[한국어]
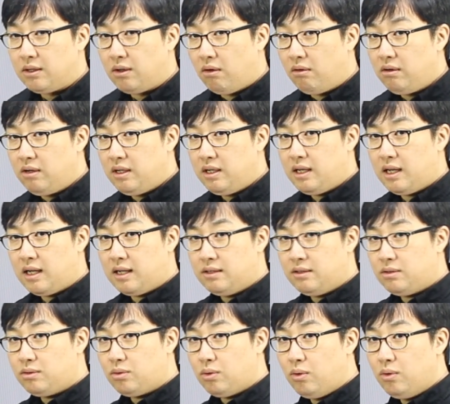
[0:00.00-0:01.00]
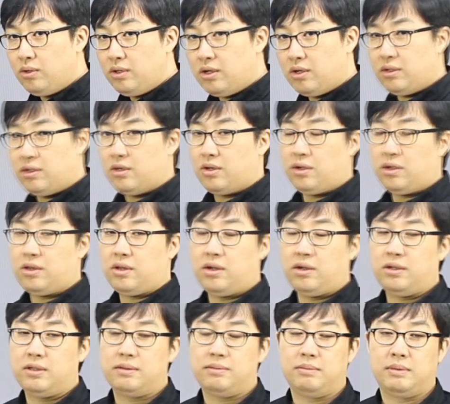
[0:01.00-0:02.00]
영리한 소년 이렇게
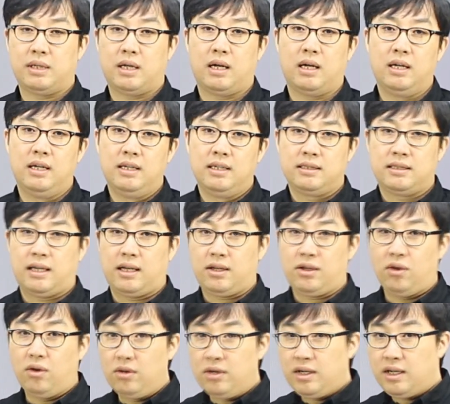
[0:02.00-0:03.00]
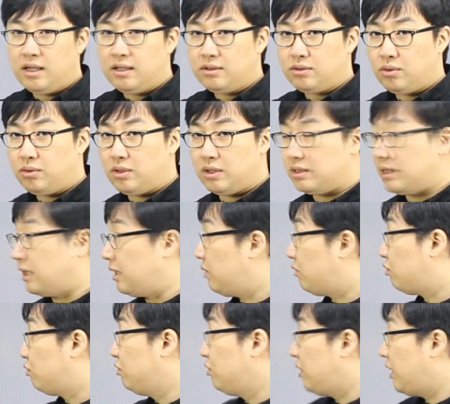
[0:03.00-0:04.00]
되어 있습니다 자 영리한 소년 자
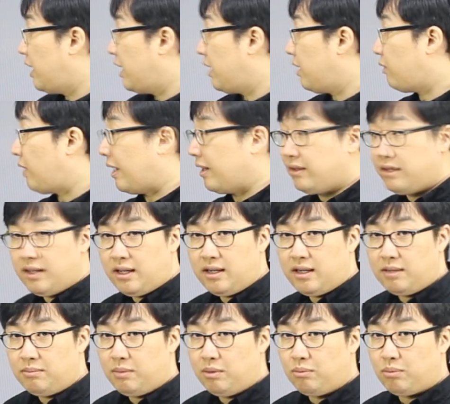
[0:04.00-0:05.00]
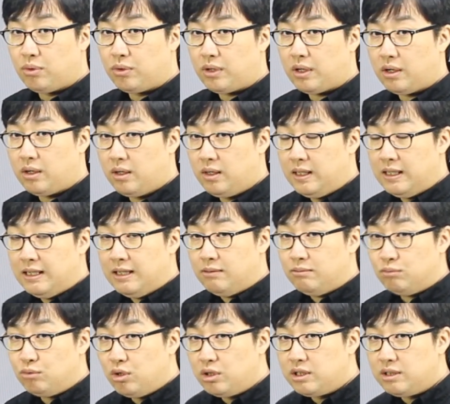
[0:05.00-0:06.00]
이 두 개의 관계를 한번 보세요
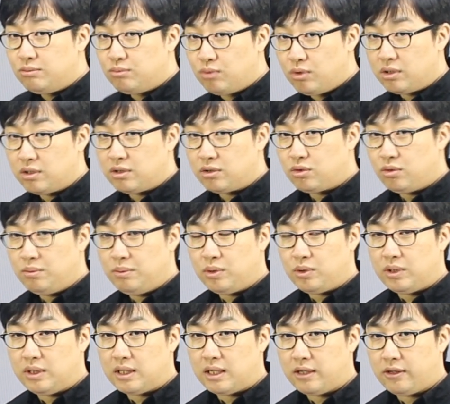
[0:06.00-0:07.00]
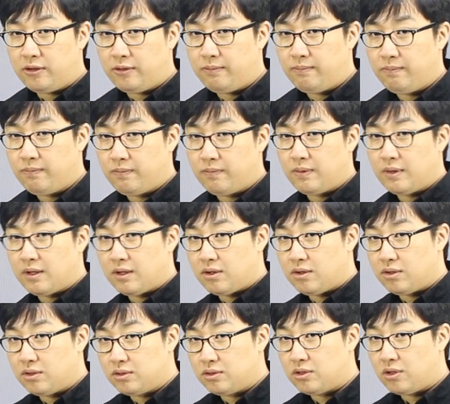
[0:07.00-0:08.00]
무엇이 무엇을 꾸미고 있나요
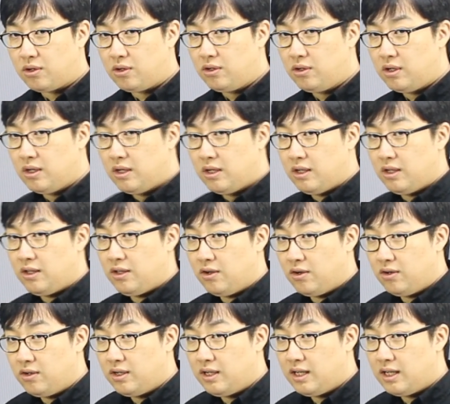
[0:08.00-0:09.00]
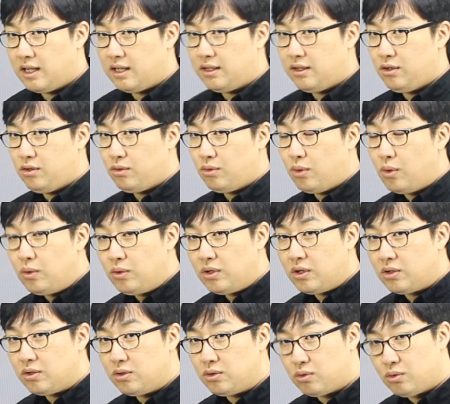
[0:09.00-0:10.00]
그렇죠 영리한이
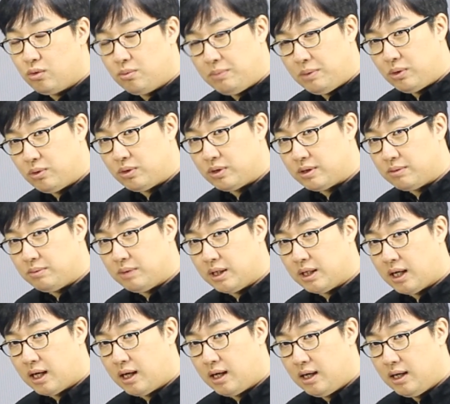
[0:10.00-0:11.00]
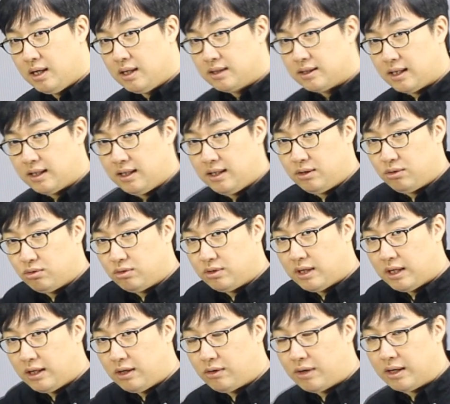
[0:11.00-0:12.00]
소년을 꾸미고 있습니다 자 이 둘
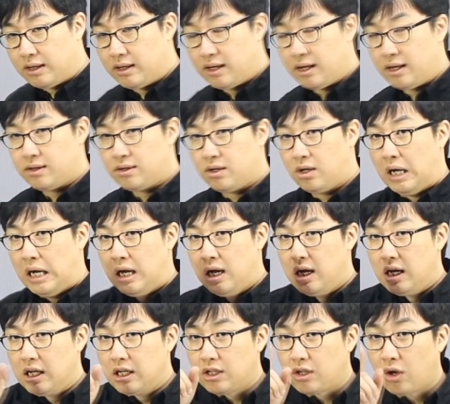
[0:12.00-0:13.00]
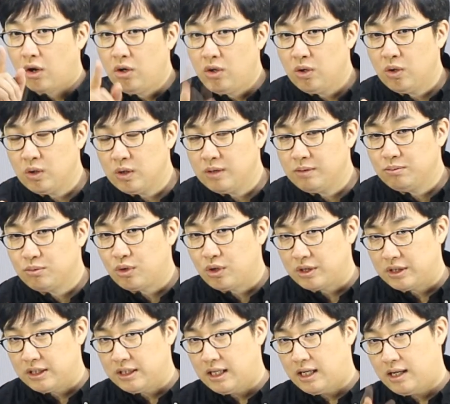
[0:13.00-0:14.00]
사이의 관계에서 결론은
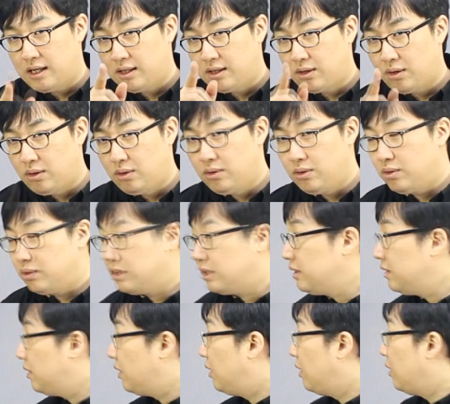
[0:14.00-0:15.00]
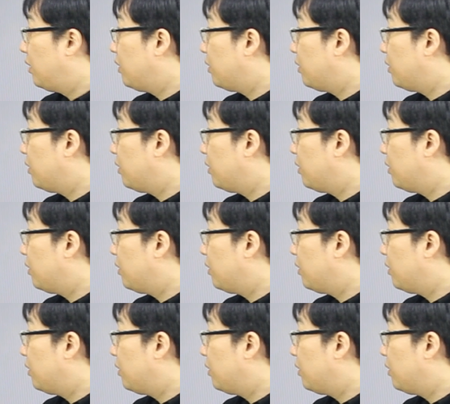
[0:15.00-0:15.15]
무엇이냐 결론은